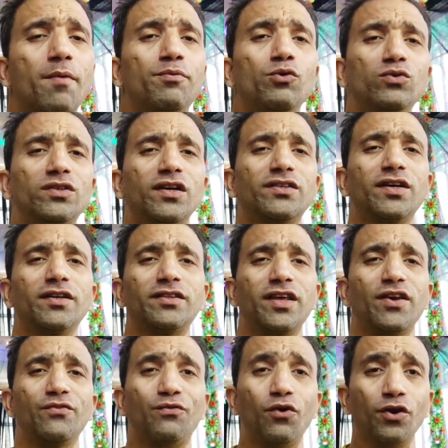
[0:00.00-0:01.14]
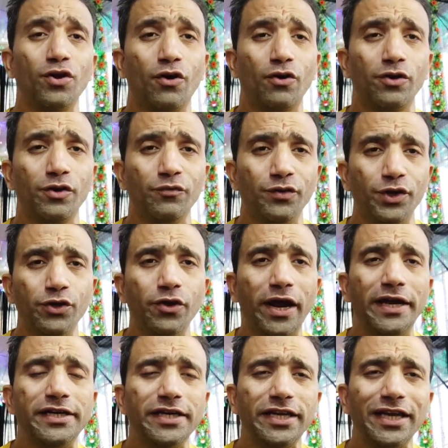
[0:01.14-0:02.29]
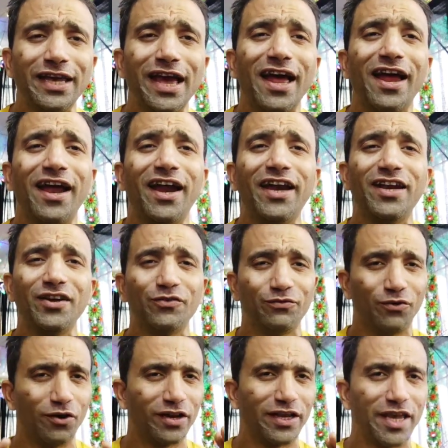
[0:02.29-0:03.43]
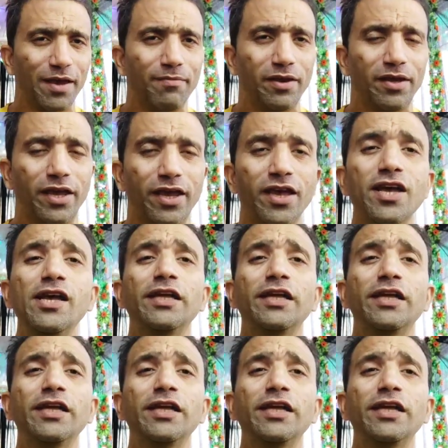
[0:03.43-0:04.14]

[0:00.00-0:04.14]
आप यूज कर सकते हैं फॉर योर वीडियो एडिटिंग एंड फॉर गेमिंग के